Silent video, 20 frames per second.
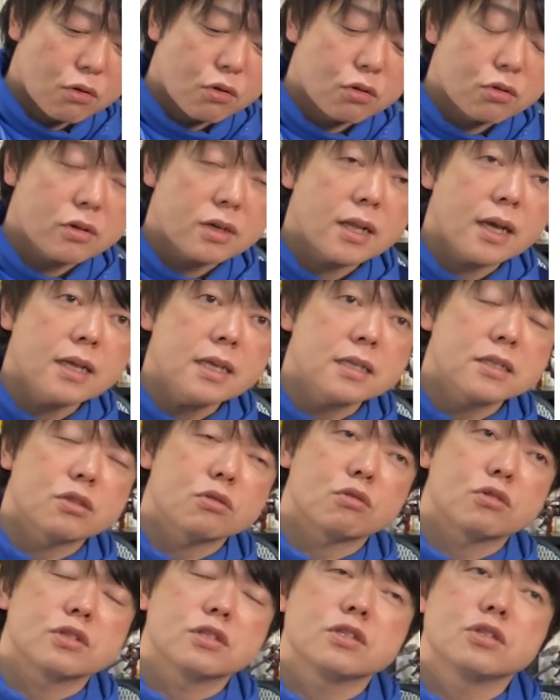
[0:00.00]
このぐらい
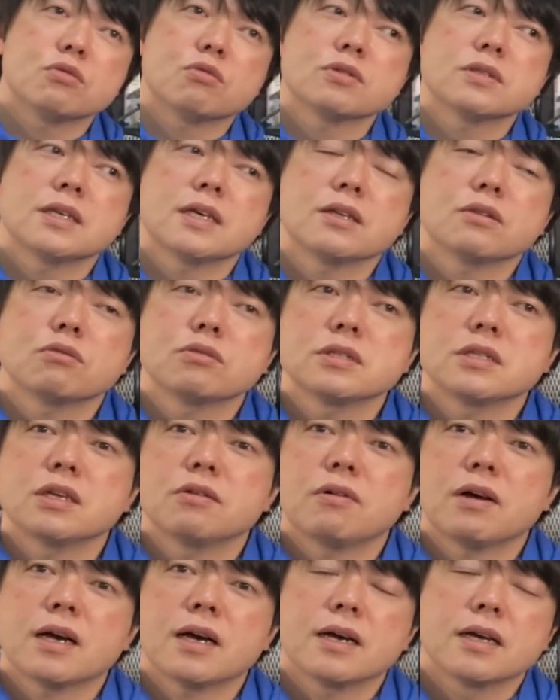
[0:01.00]
その事業性とし
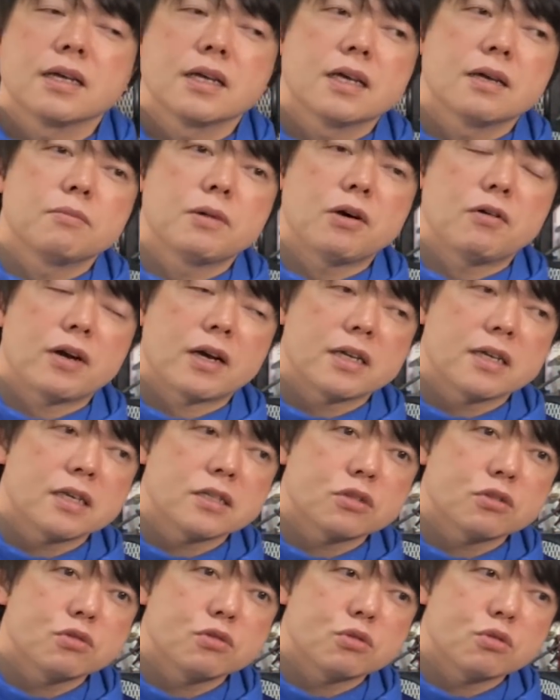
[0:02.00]
ては、まあ分かり
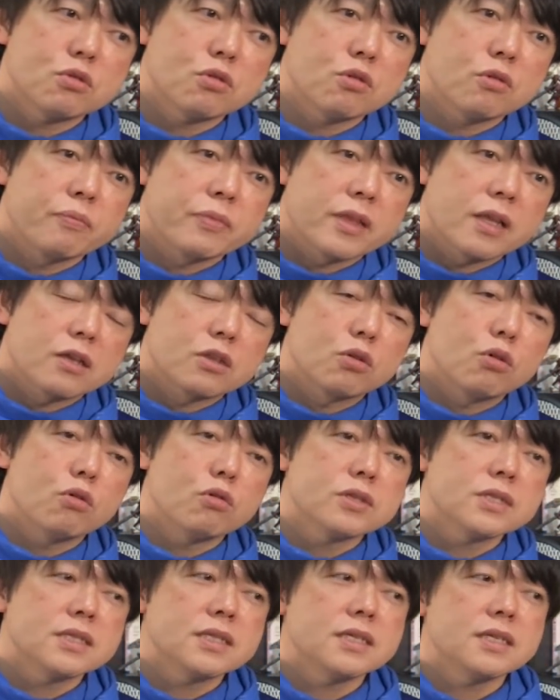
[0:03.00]
やすく言うと、
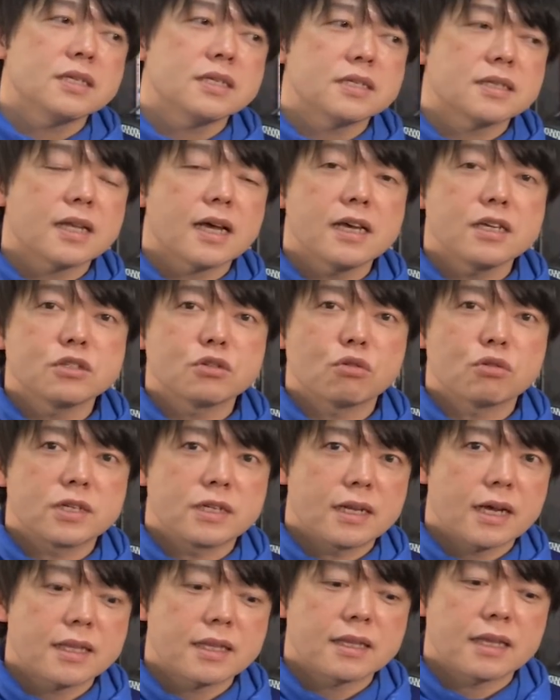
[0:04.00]
投資対象
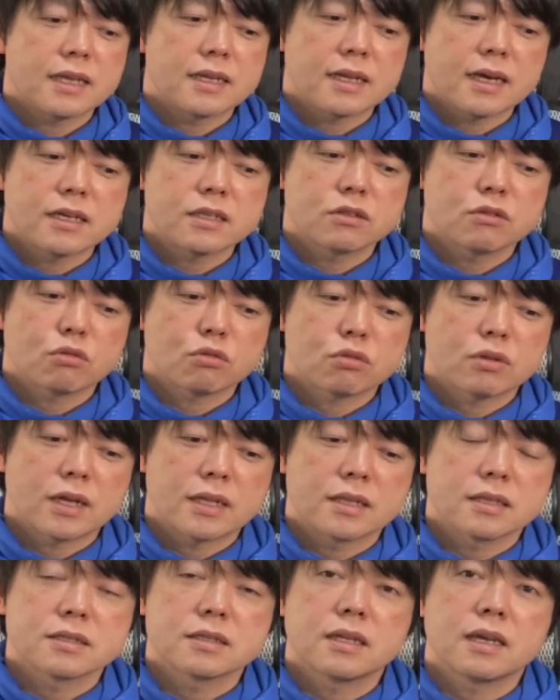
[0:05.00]
になっていないってことな
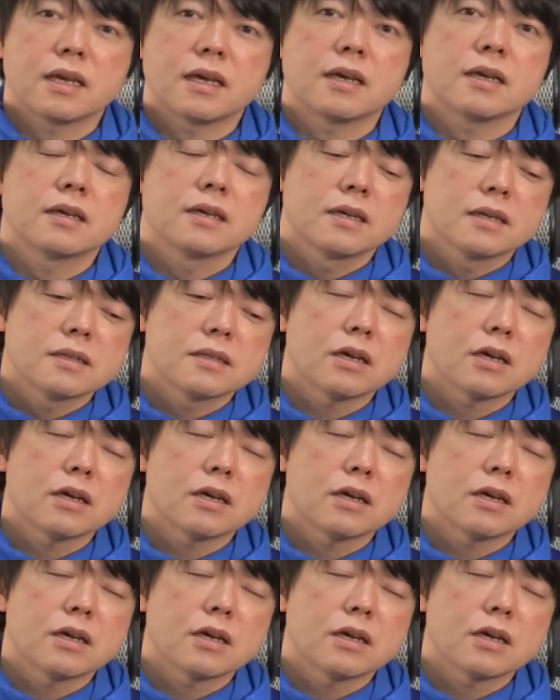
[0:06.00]
んですね。